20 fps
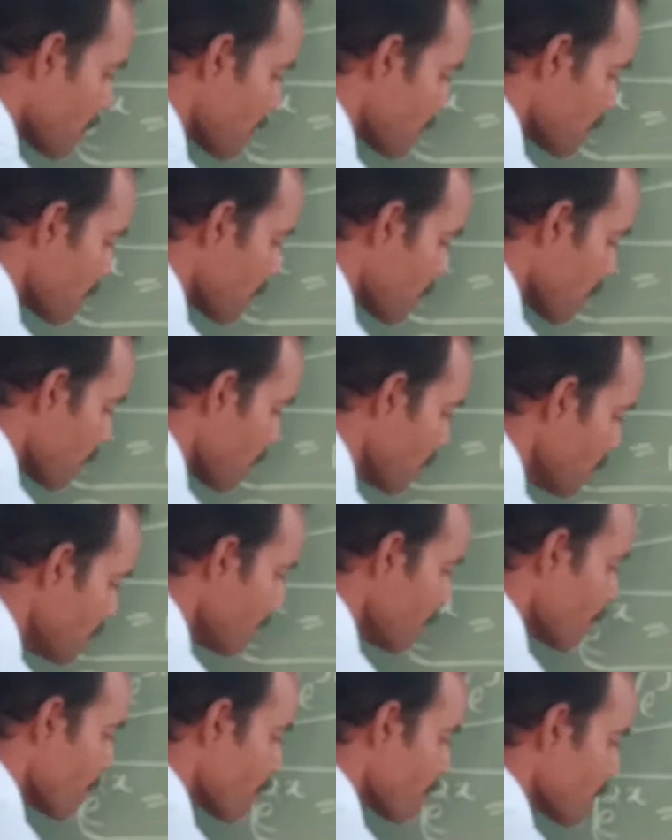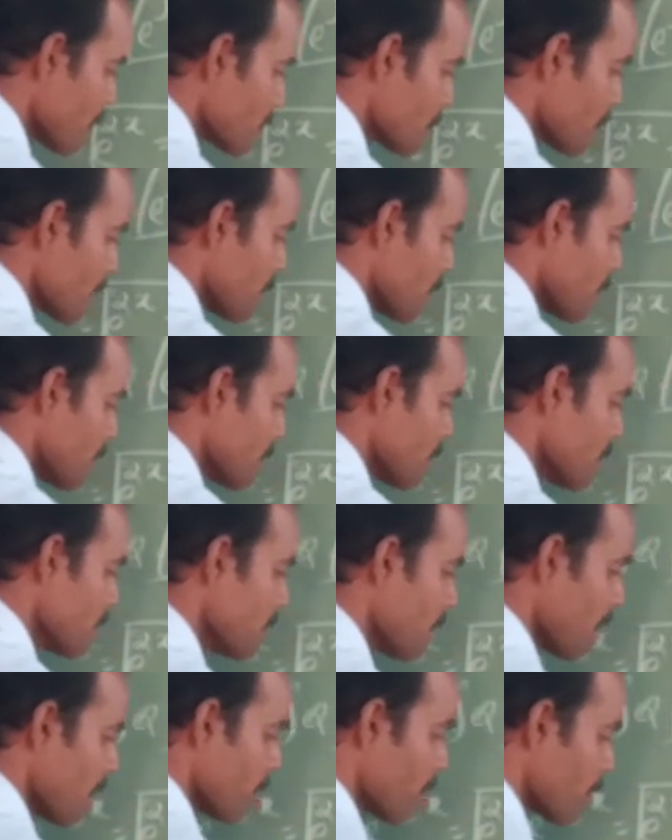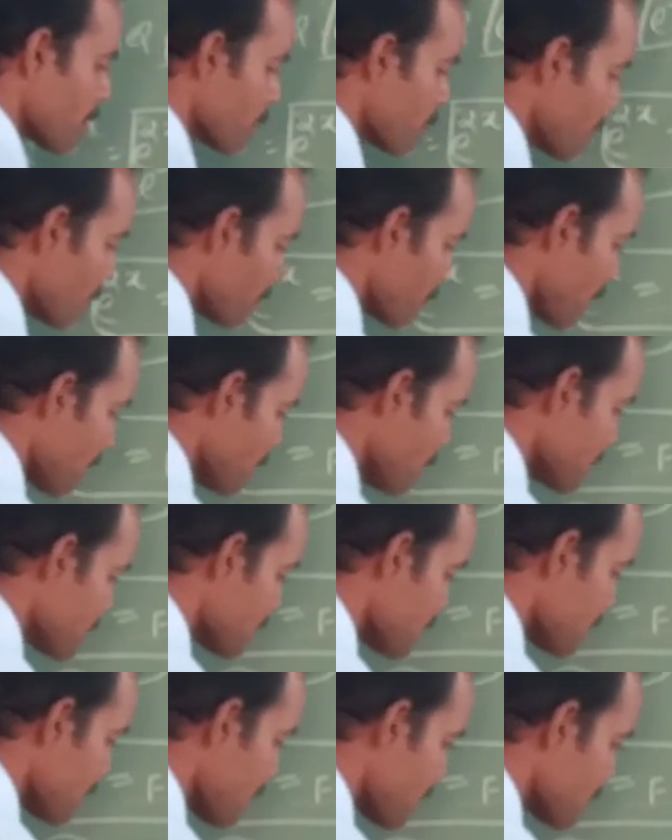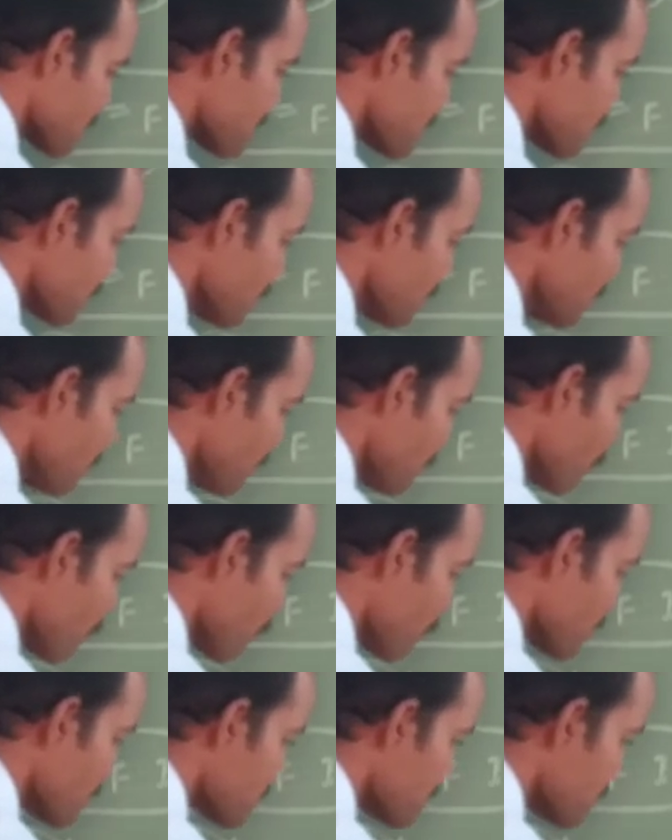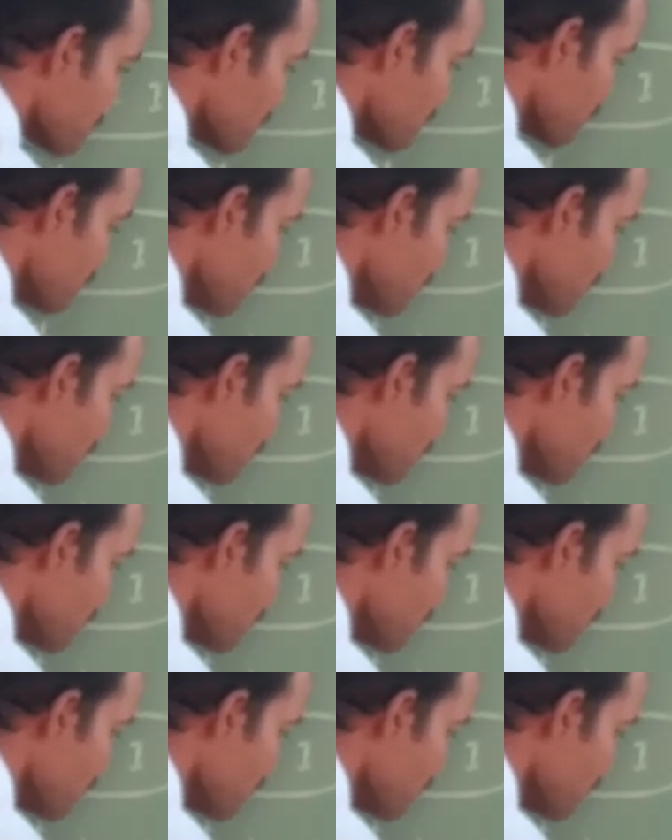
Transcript: எழுதிக்கலாம் ஸோ இது ரெண்டுத்தையும் ஆட் பண்ணோம்னா மைனஸ் எக்ஸு ப்ளஸ்ஸு